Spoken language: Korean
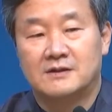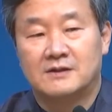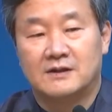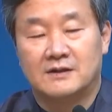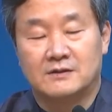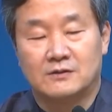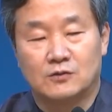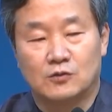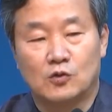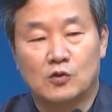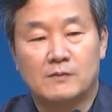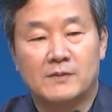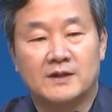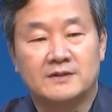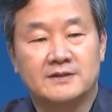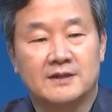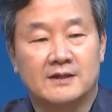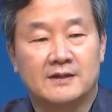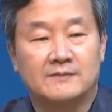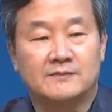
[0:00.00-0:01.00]
로마
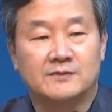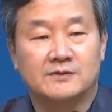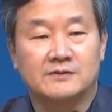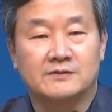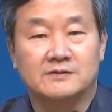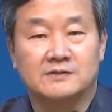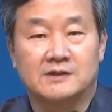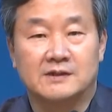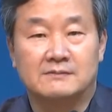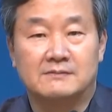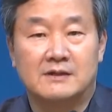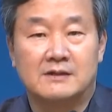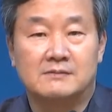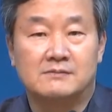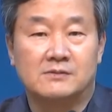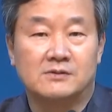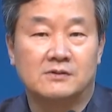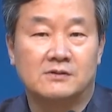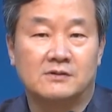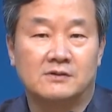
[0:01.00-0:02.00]
사람들은 정말
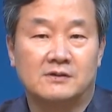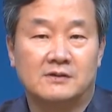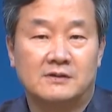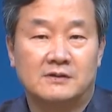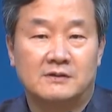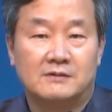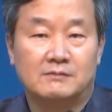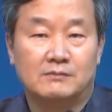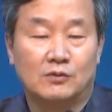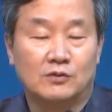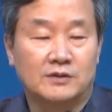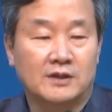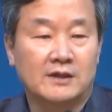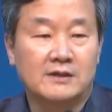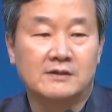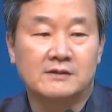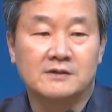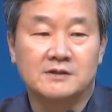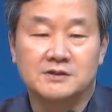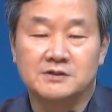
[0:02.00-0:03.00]
뭐
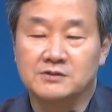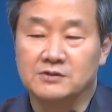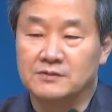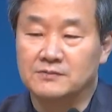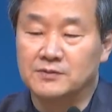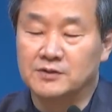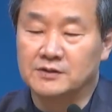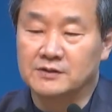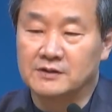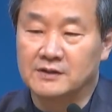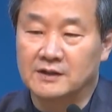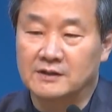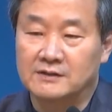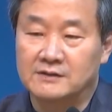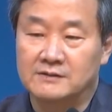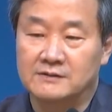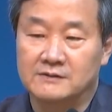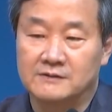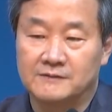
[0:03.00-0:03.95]
못하는 것이 없는 것 같아요.